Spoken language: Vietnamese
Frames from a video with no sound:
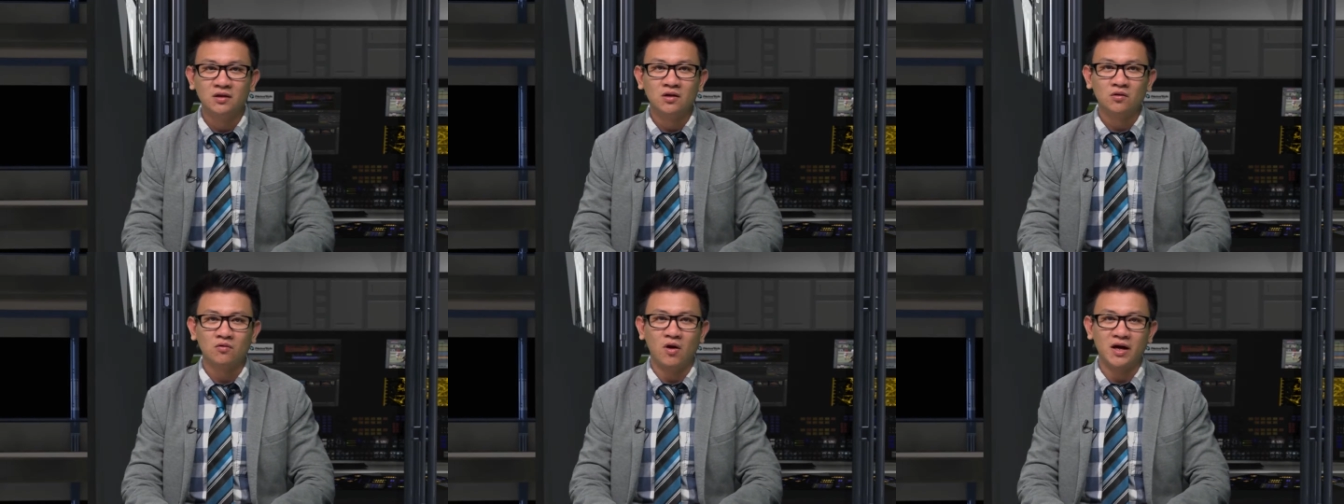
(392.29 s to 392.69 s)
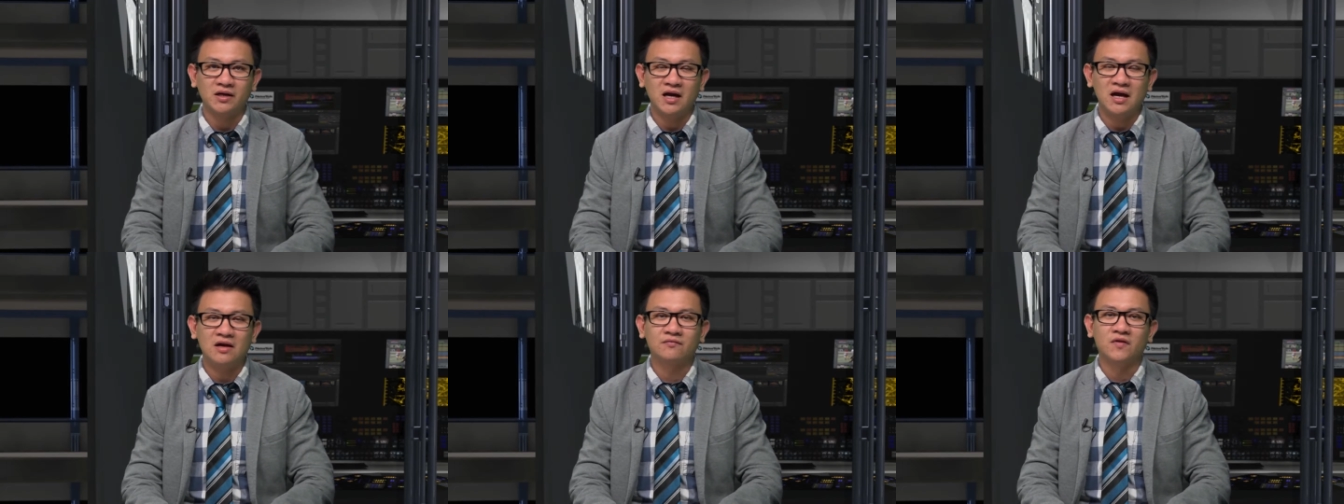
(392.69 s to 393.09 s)
Ngoài
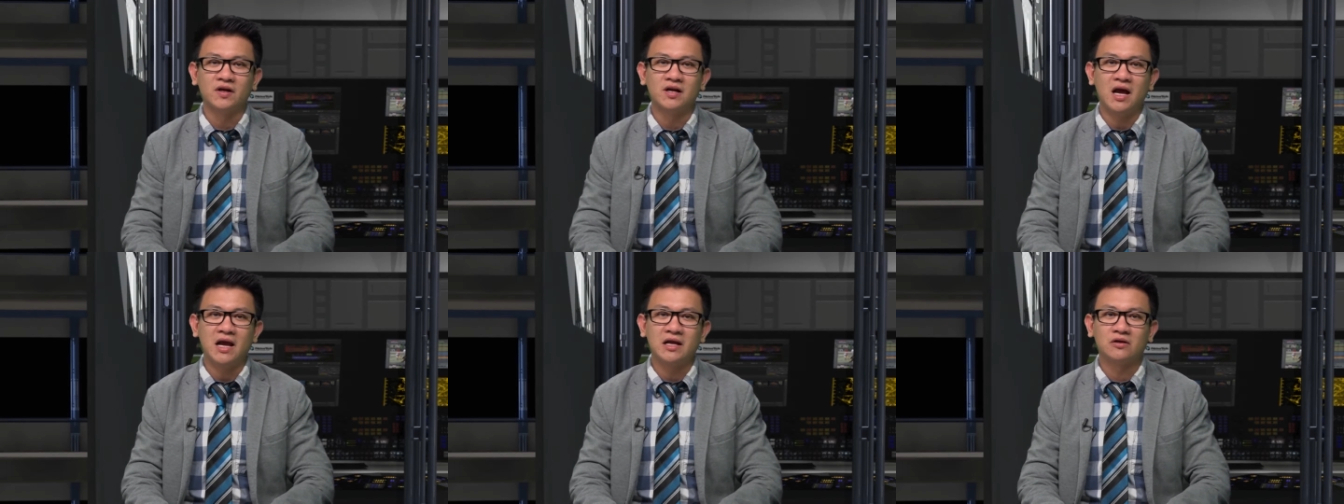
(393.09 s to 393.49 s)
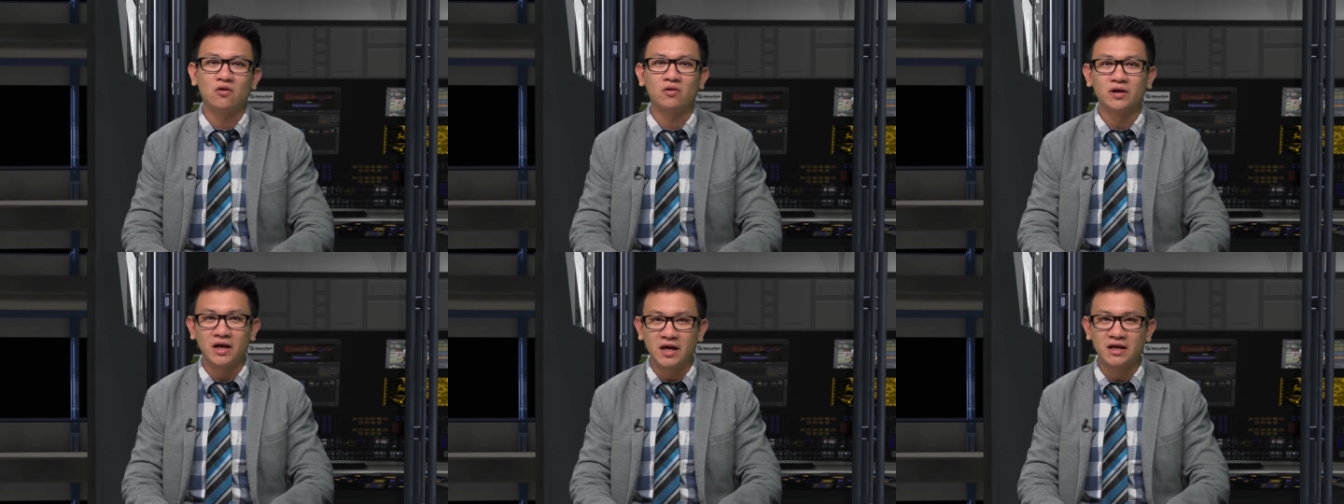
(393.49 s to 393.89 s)
ra, vị này
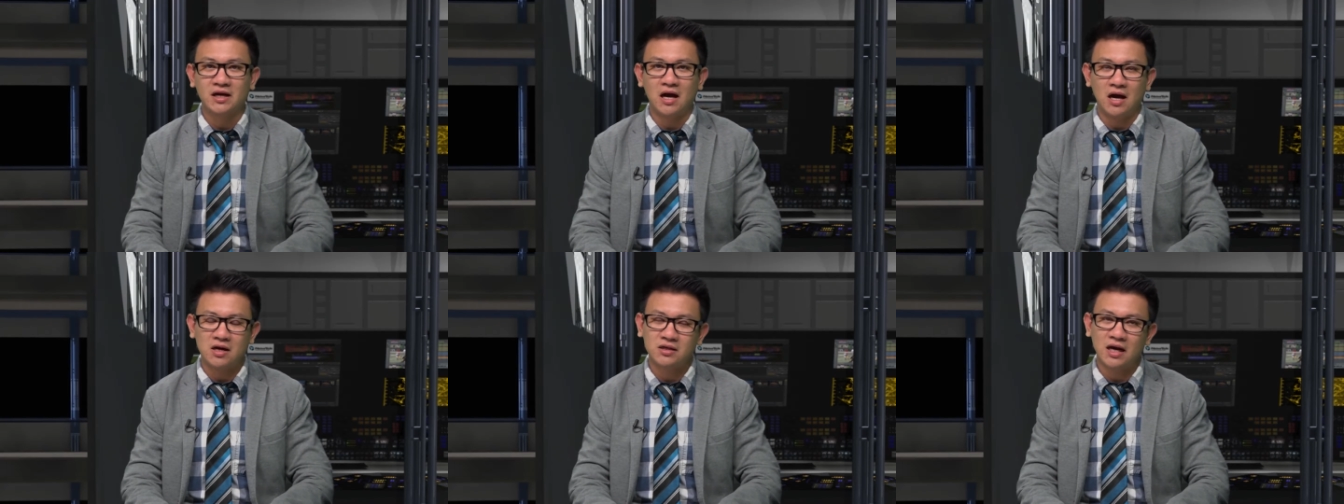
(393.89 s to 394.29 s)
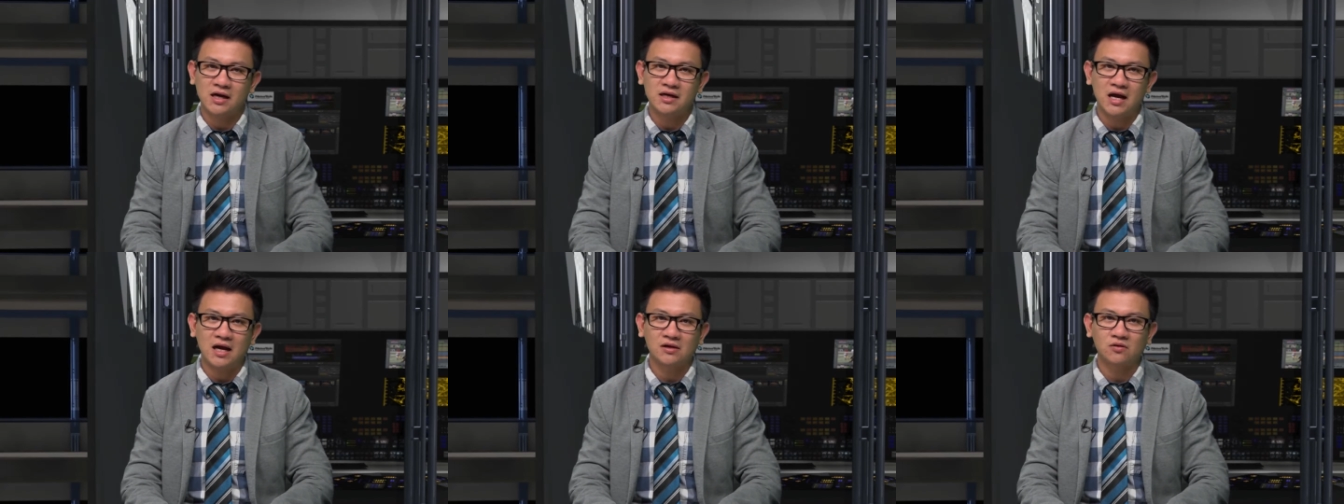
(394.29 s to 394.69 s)
còn nghi ngờ khả
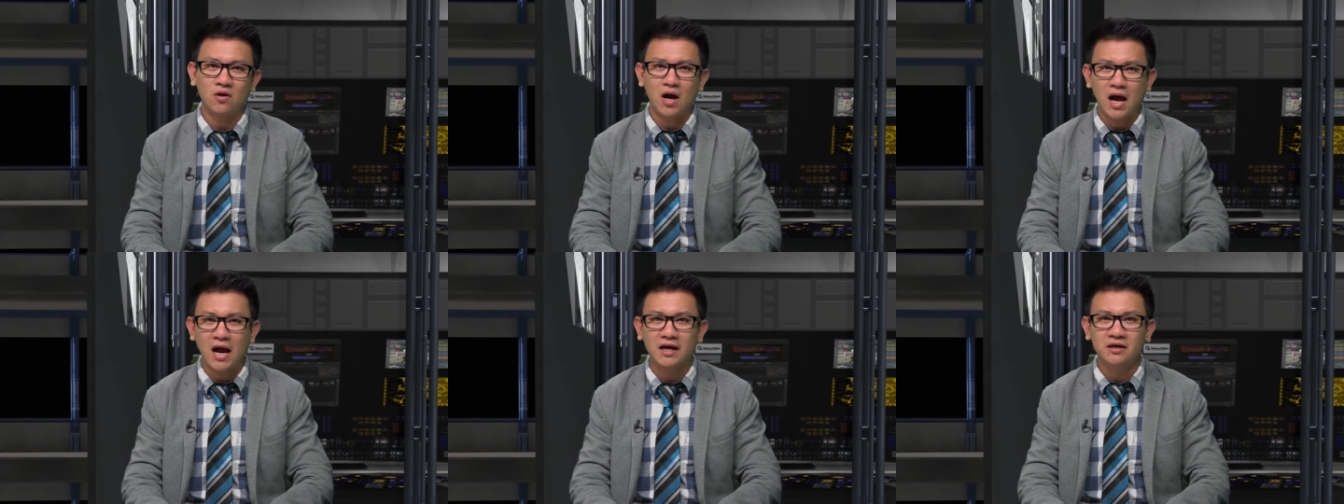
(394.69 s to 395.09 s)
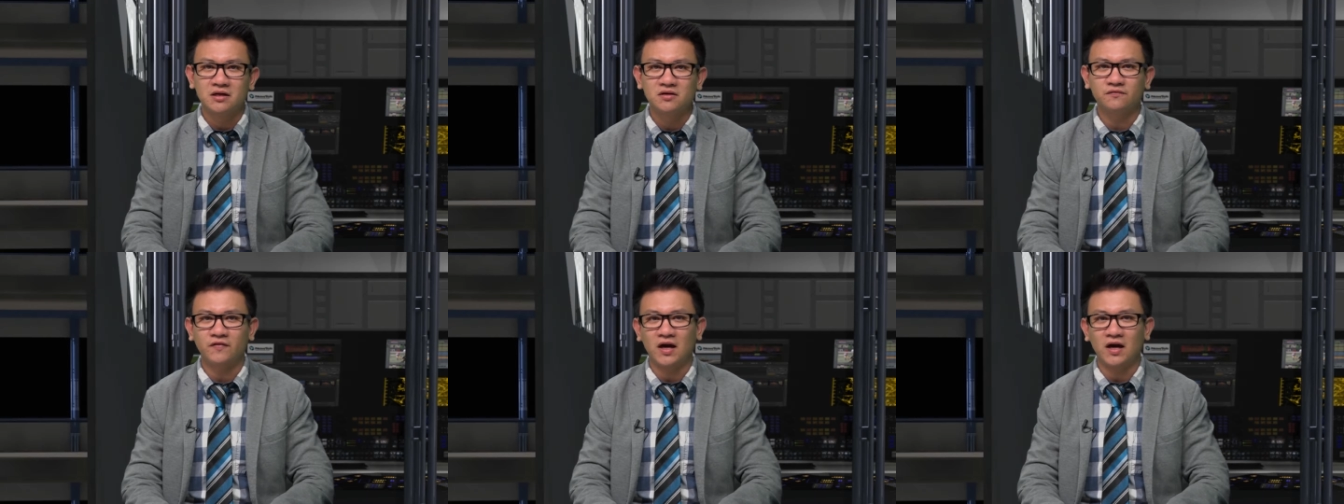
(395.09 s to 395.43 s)
năng có hai nước